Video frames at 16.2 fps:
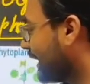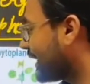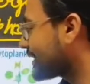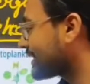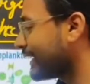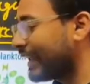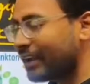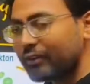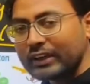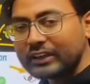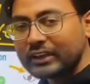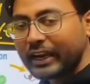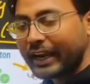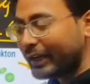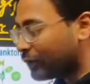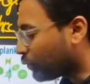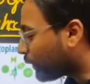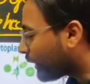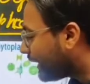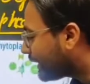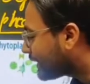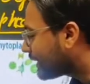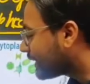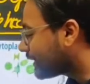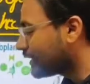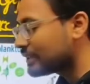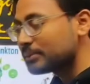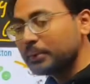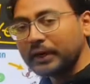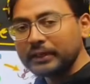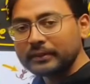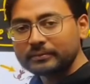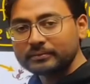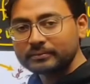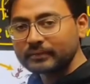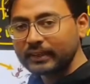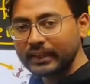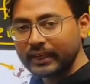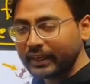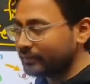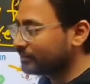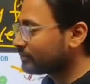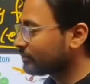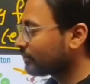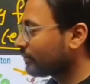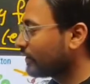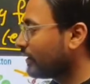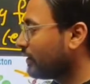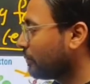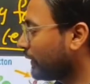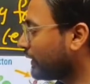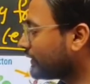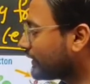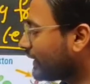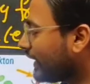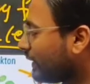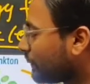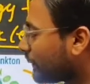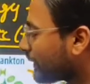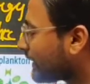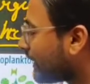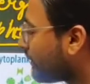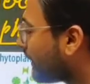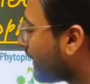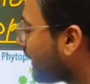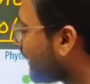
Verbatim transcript: द स्नेक विल ट्राई टू ईट दिस बर्ड ठीक है बट इसे नहीं पता था भाई